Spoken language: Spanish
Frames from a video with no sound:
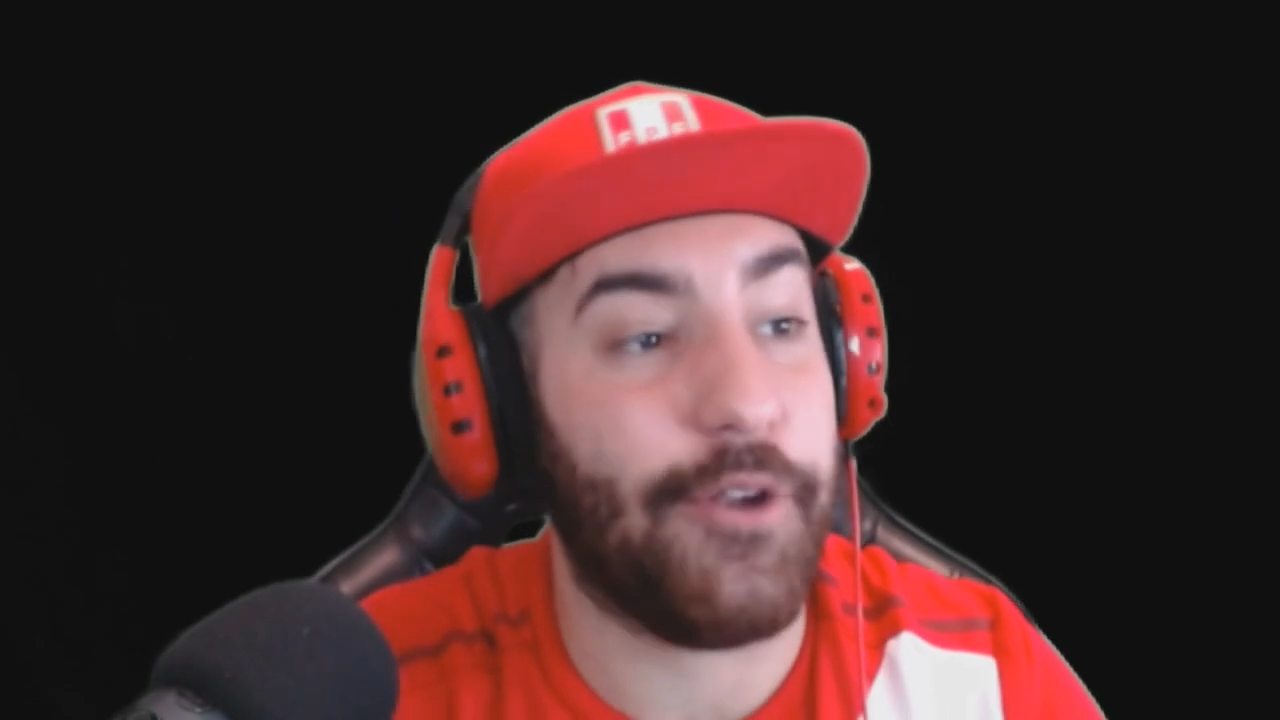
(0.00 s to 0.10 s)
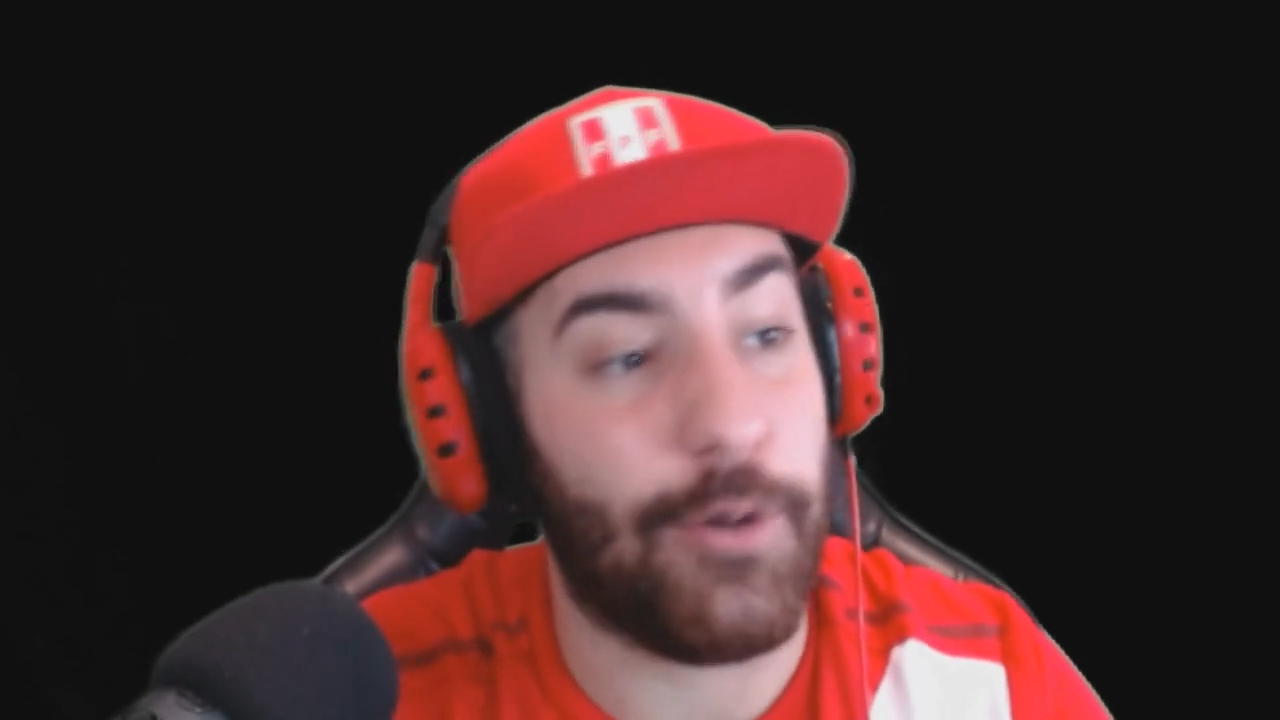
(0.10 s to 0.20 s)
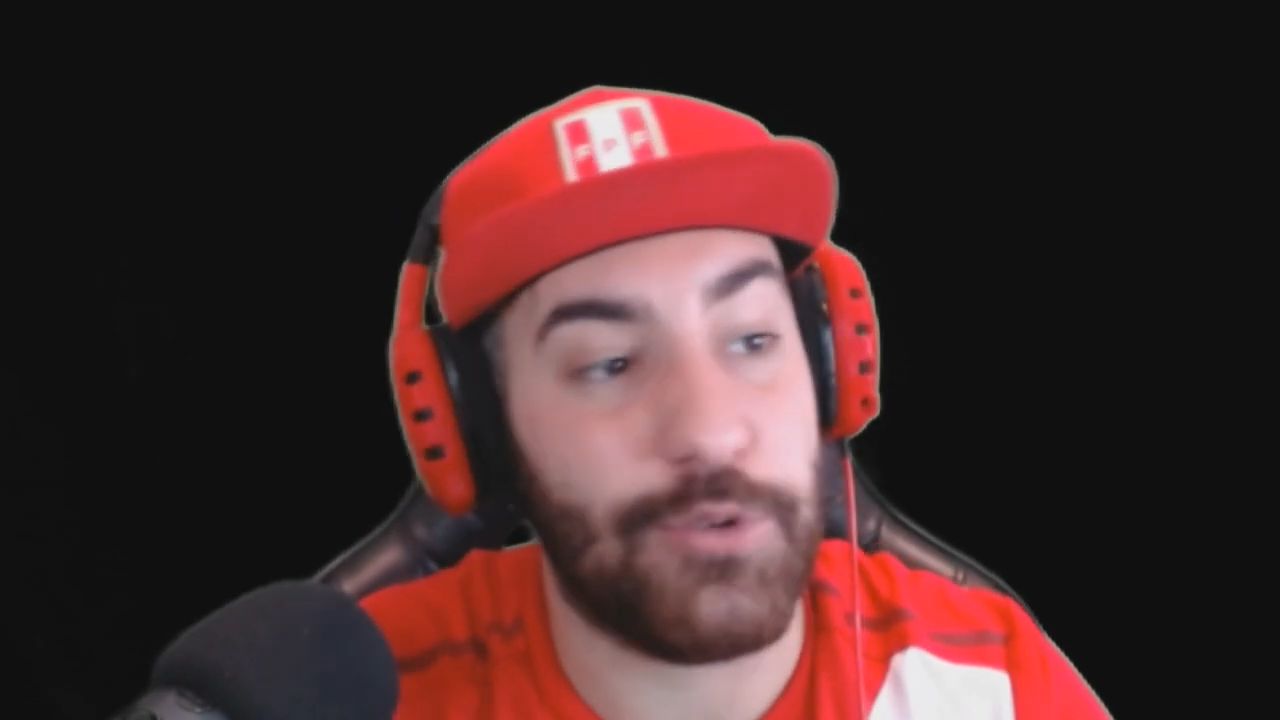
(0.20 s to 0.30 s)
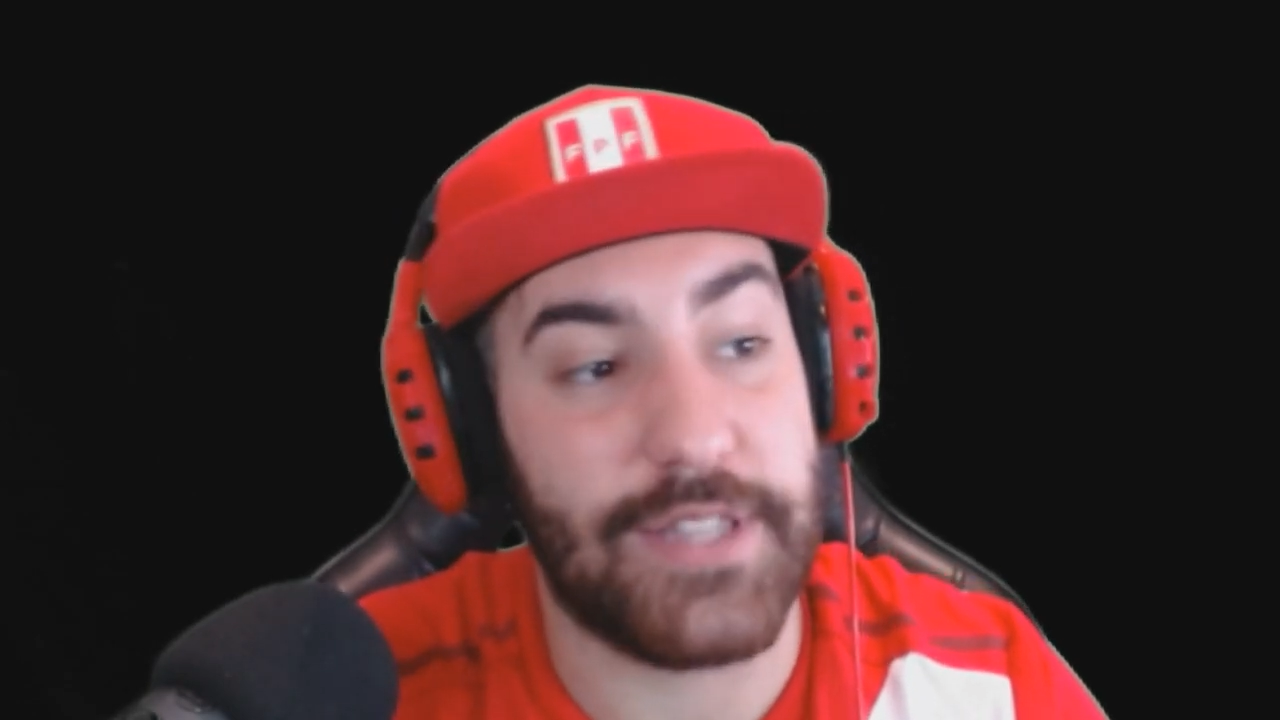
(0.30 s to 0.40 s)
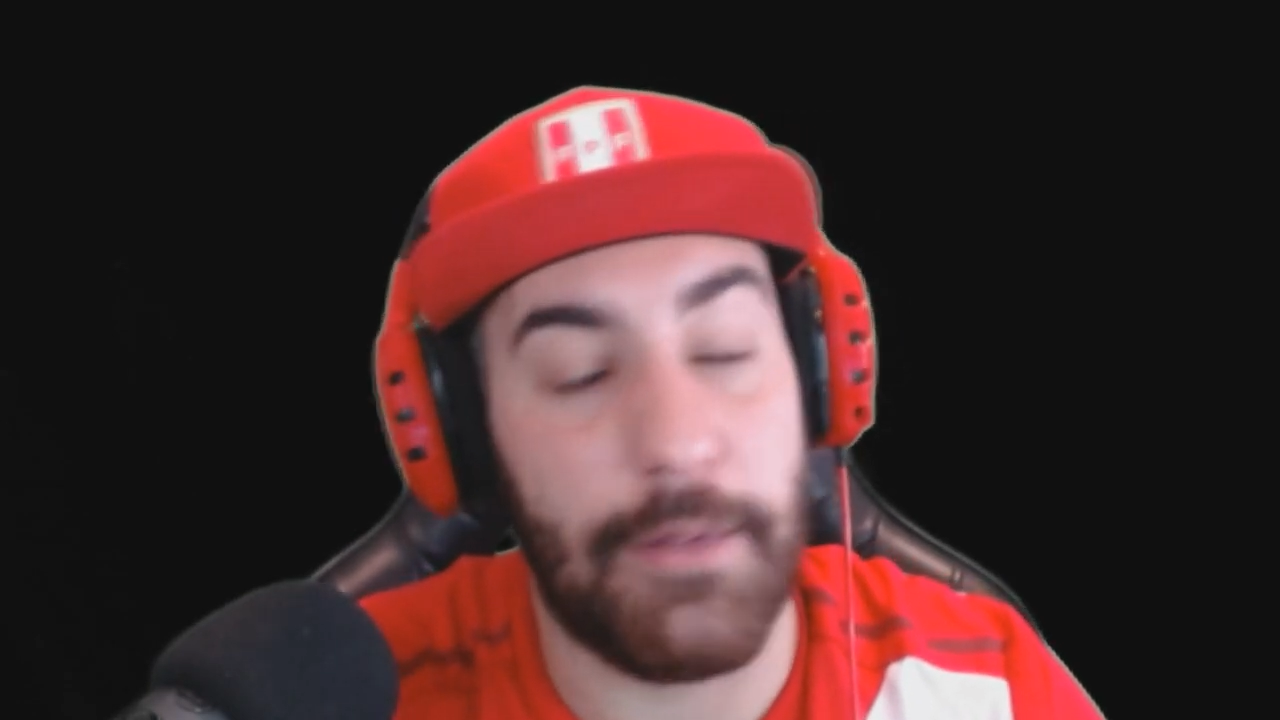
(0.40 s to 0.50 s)
a
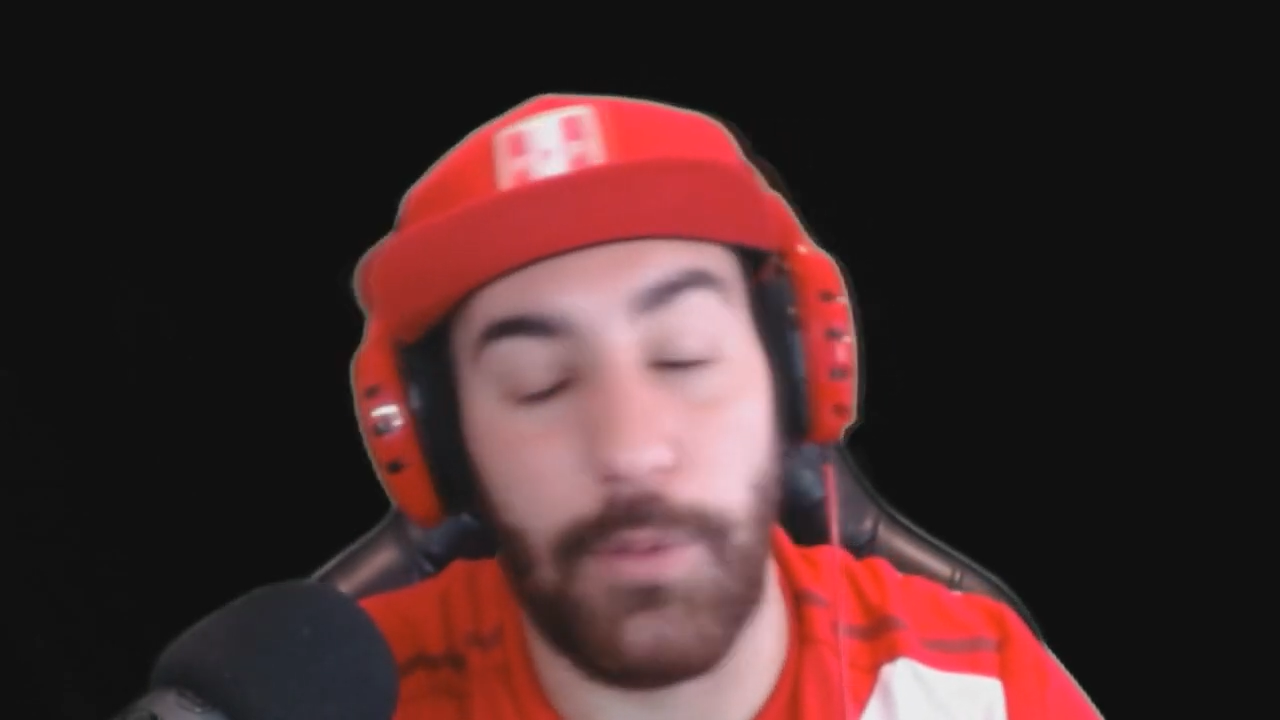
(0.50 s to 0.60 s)
Gustavo